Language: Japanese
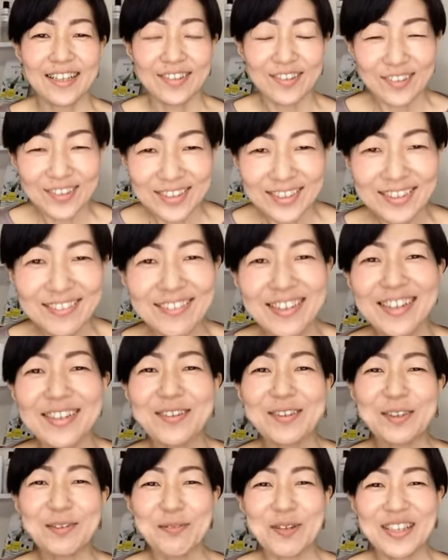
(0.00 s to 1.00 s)
こんにちは、
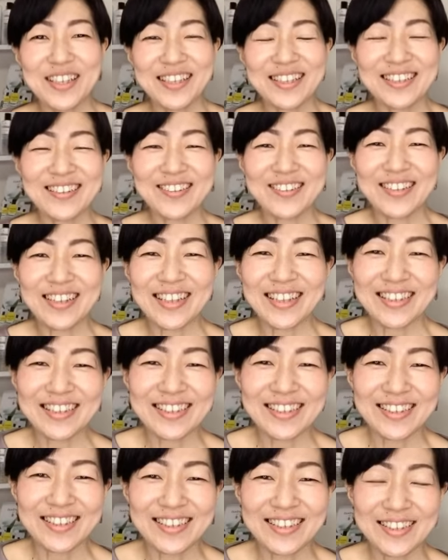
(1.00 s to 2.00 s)
小島夏子で
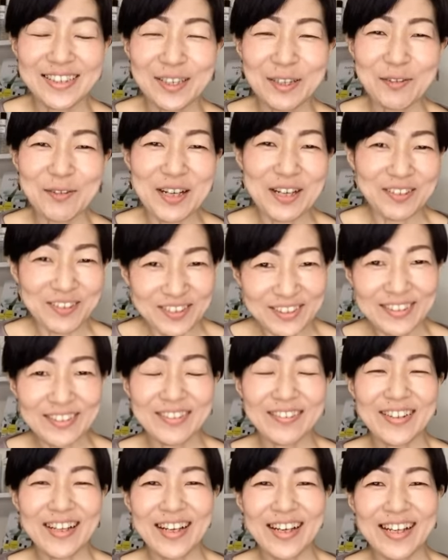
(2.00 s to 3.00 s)
す。今日はよろし
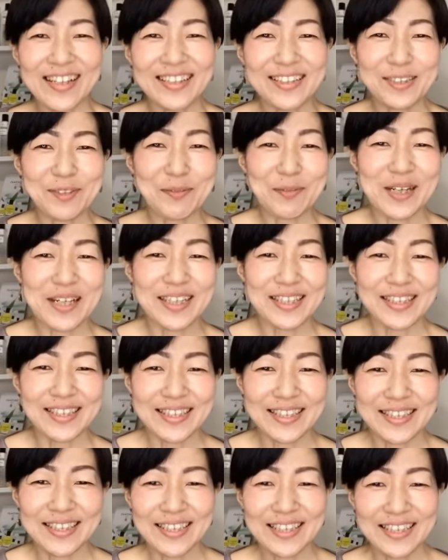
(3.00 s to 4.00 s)
くお願いしま
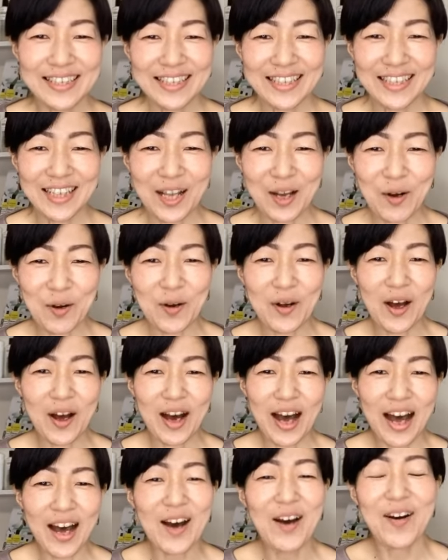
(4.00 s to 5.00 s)
す。
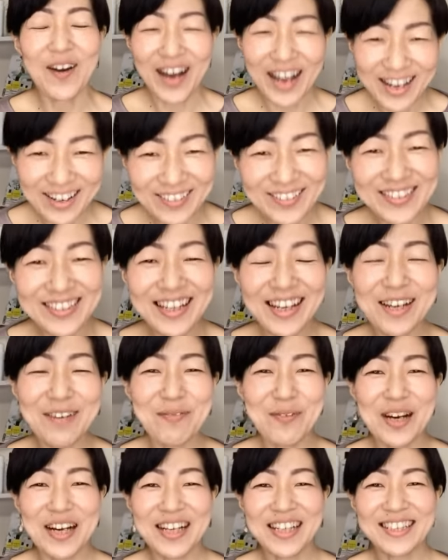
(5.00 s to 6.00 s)
あ、おはようござい
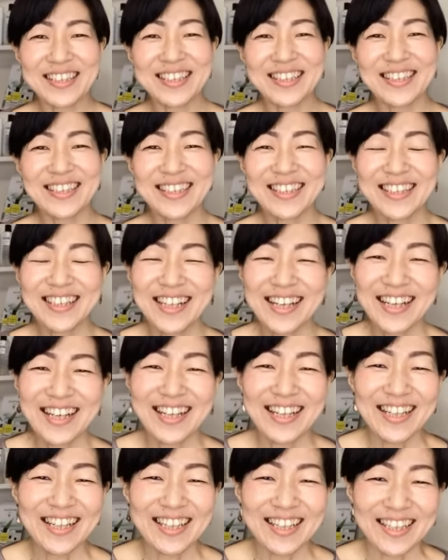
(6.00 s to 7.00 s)
ます。
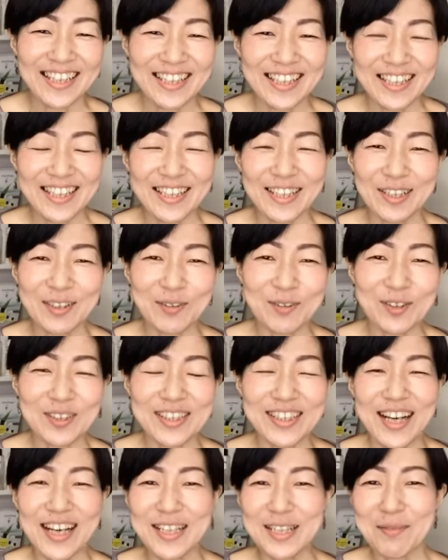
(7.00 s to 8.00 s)
今
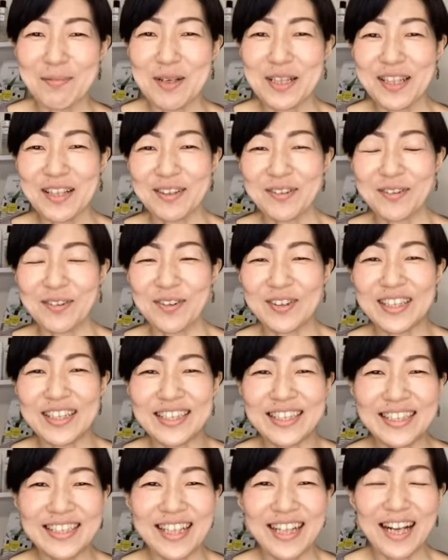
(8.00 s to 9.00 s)
年初めての
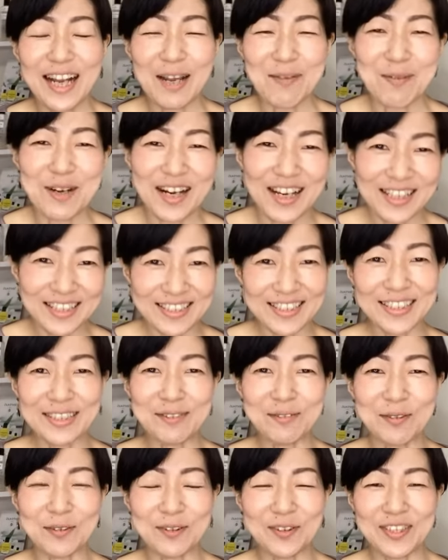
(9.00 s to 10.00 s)
インスタライブ配
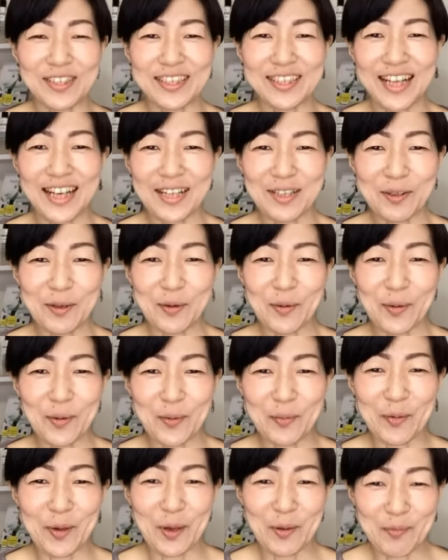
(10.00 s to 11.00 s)
信をしたいと
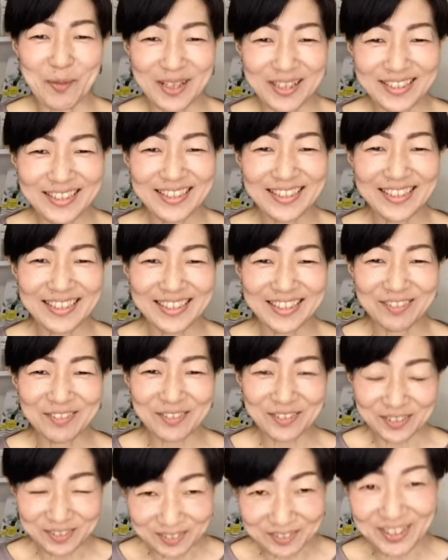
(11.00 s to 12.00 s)
思います。よ
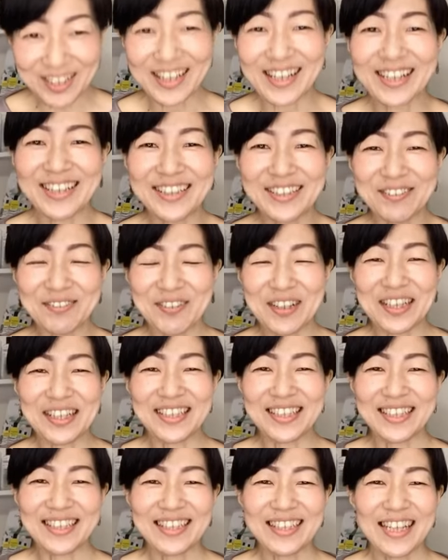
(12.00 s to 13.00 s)
ろしくお願いしま
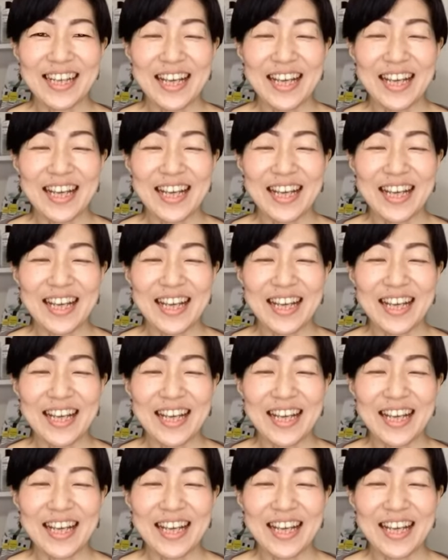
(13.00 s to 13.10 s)
す。